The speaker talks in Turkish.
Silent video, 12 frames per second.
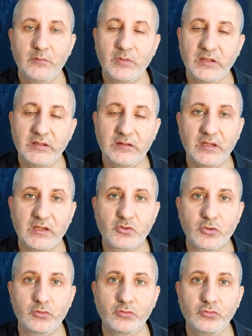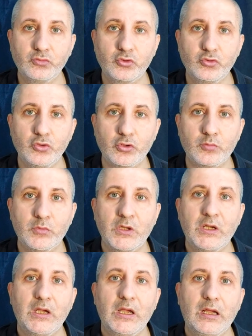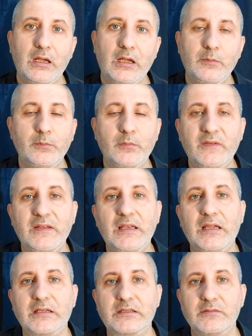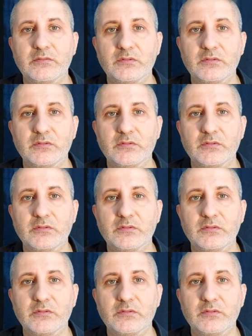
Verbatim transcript: ben ihtiyaç olduğunu düşünüyorum. Ama ve lakin